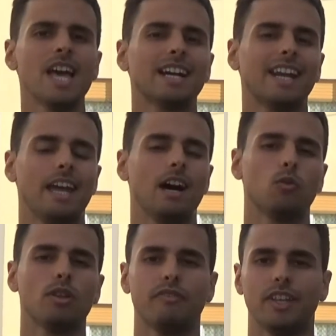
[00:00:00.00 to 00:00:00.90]
crea
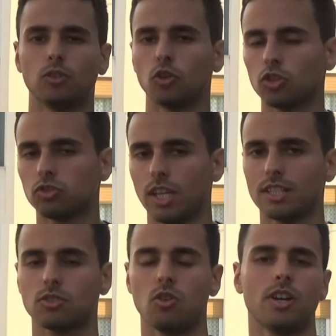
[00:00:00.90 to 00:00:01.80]
un effetto
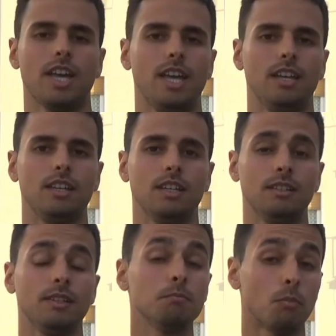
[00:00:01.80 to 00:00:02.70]
grottesco che
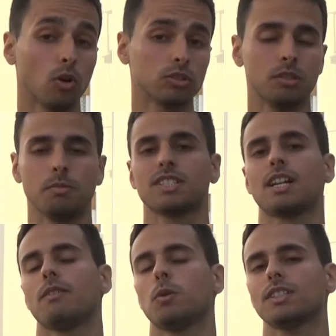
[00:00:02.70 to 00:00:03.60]
eh, in molti, per
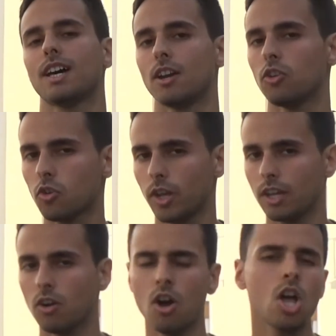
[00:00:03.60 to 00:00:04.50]
salvaguardare il loro
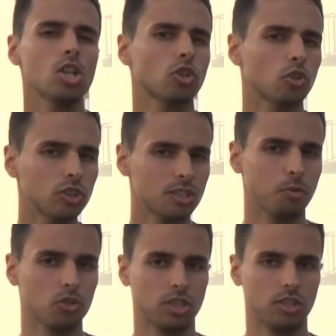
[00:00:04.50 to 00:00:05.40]
ego, sono
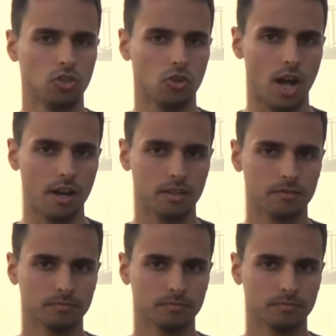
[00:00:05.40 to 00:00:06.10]
disposti ad ignorare.